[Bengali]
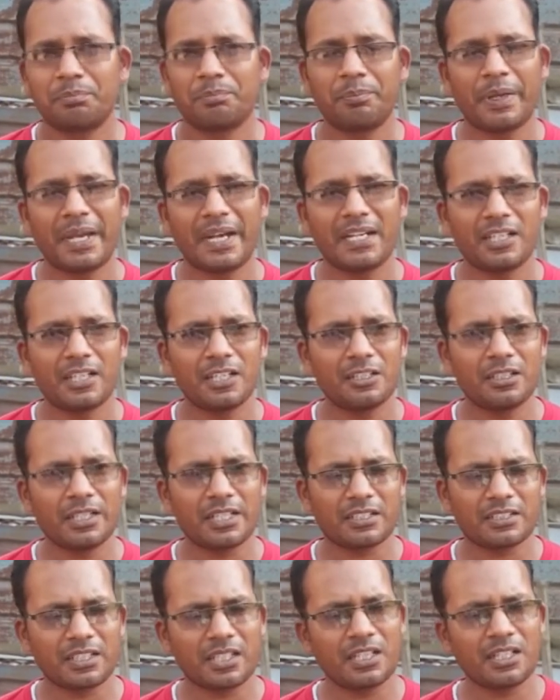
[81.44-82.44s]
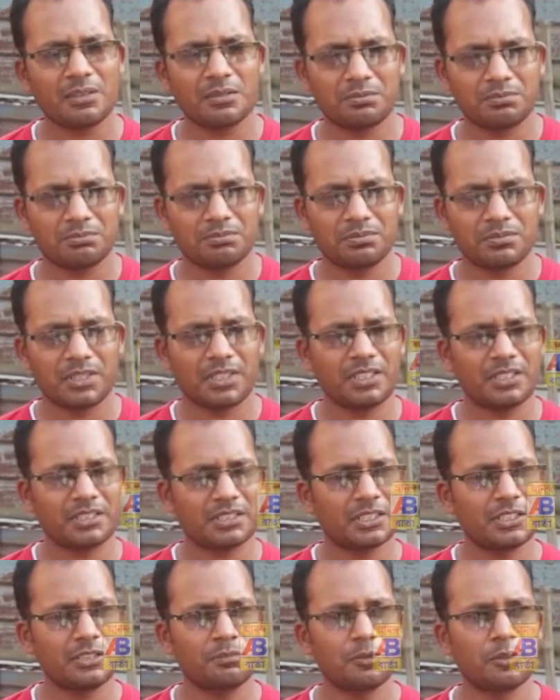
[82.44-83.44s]
প্যান্ডেল একটা মানে
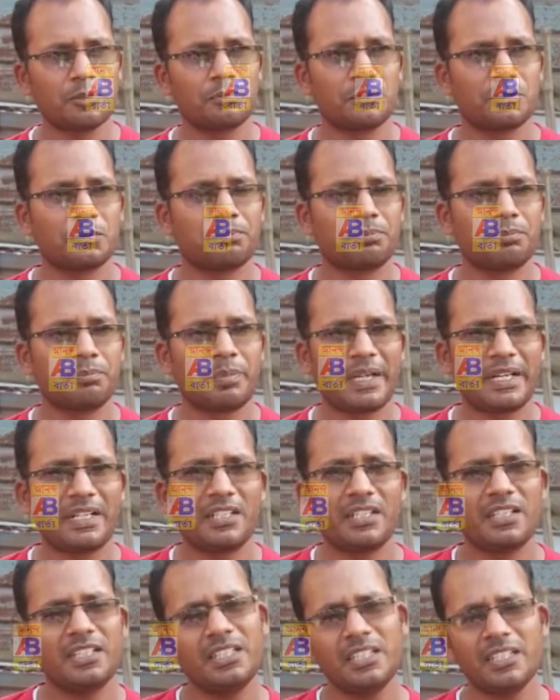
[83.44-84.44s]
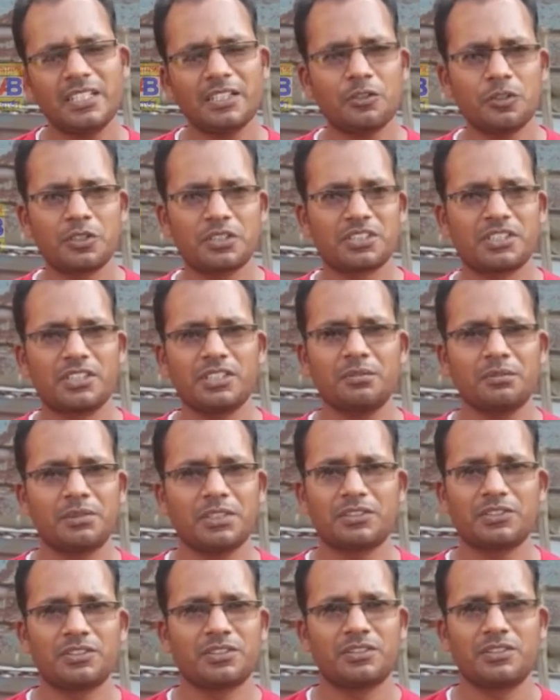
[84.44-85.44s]
কি বলবো প্যান্ডেলই করছি
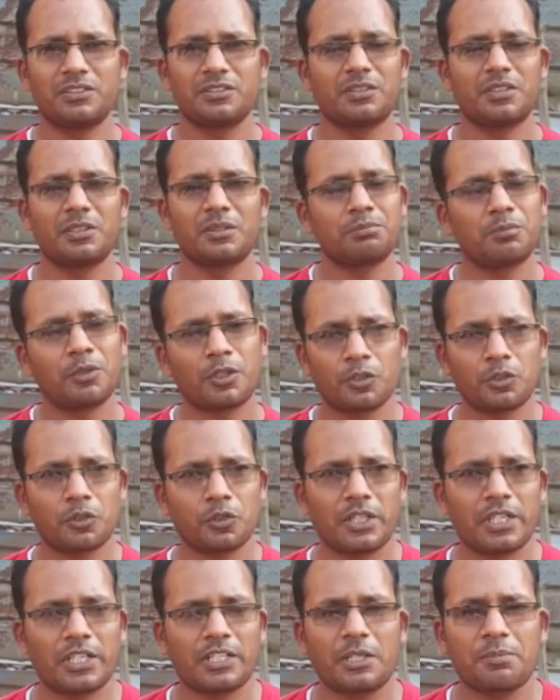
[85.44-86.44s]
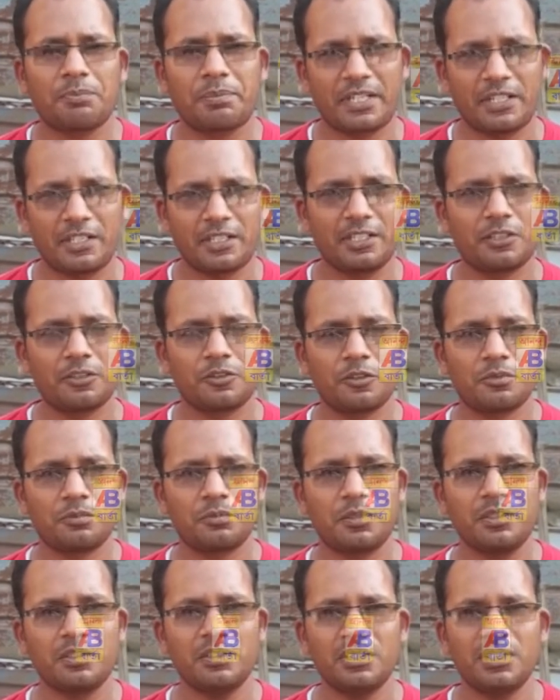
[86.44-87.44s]
বড় করে একটা প্যান্ডেলই করব
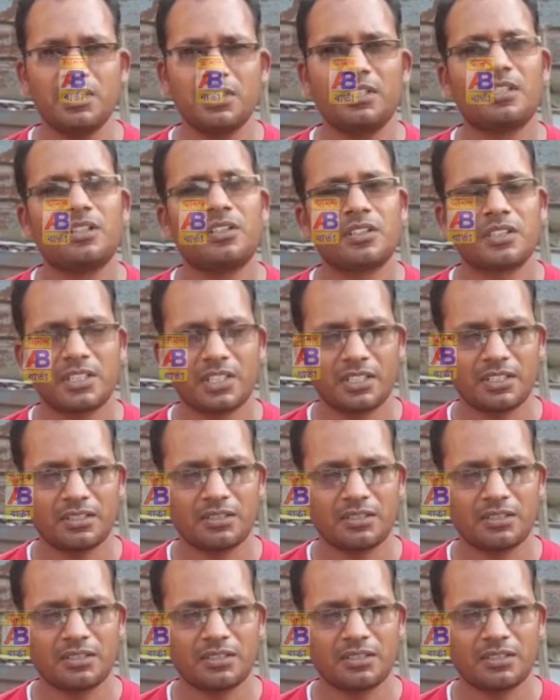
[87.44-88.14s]
ওটা